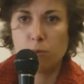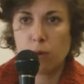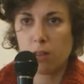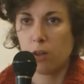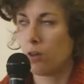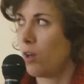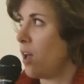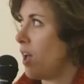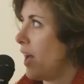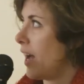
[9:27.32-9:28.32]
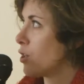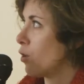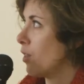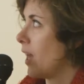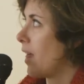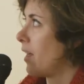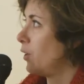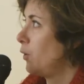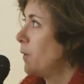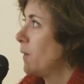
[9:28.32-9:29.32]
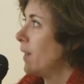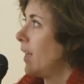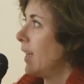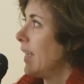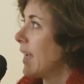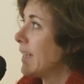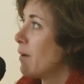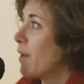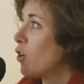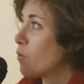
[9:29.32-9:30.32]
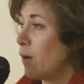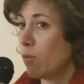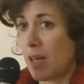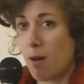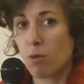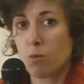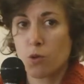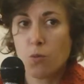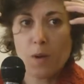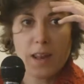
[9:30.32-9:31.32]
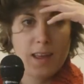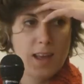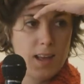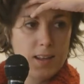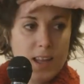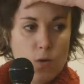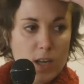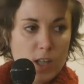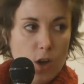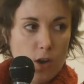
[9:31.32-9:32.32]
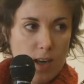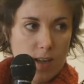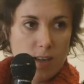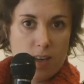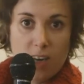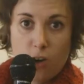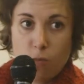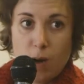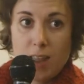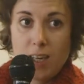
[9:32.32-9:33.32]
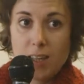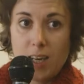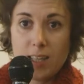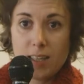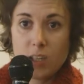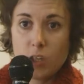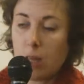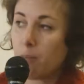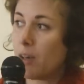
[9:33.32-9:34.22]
puntuación asociada, ¿no? Y aquí también nos preguntábamos pues, un par de, cuestiones que nos parecen interesantes